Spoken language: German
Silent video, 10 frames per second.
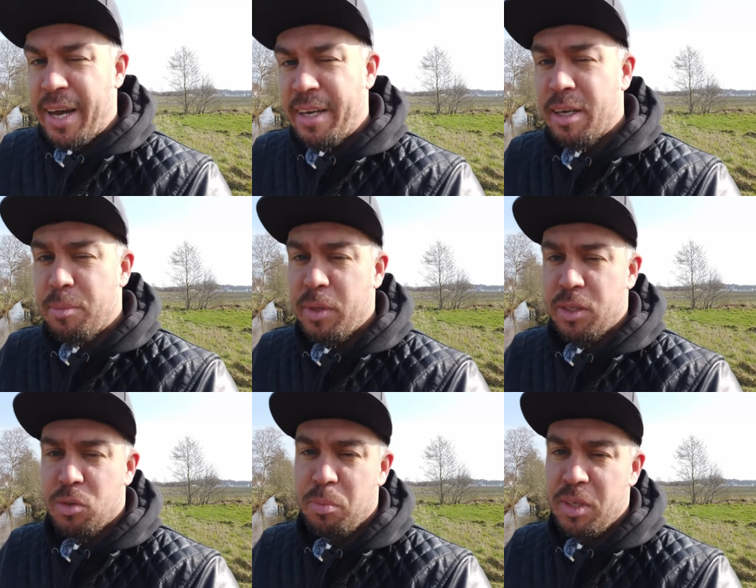Erinnert
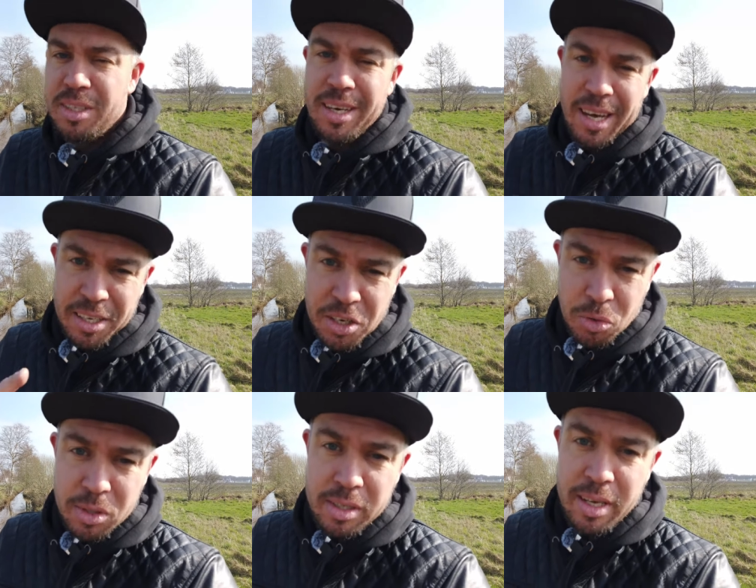mich so ein bisschen an die
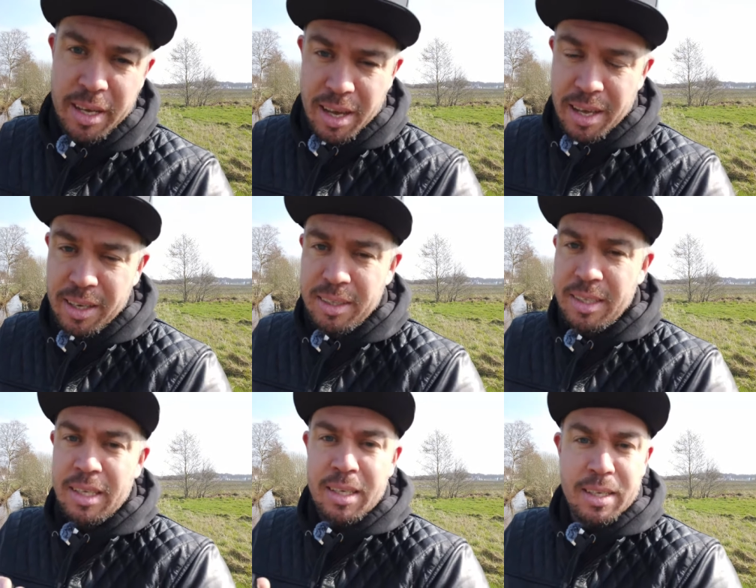90er Jahre.